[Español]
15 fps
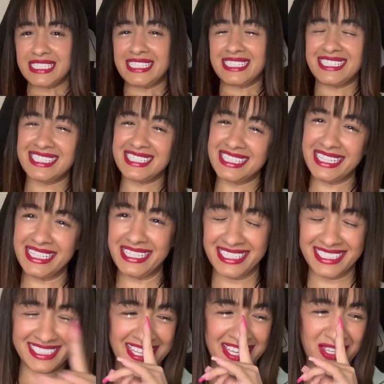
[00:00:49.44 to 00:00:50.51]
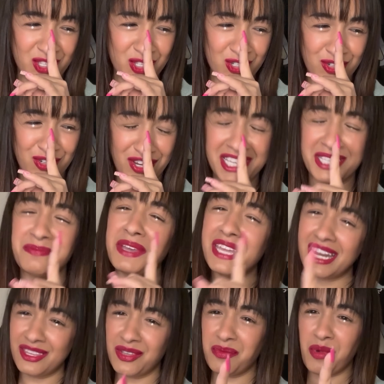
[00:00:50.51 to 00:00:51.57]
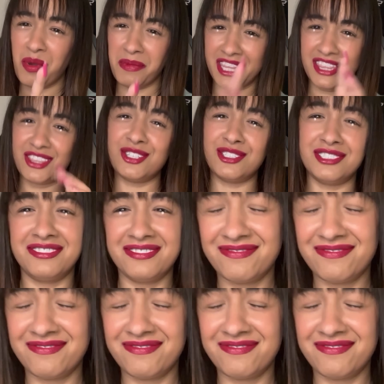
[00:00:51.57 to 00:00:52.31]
Sí, de hecho, espérate un momento.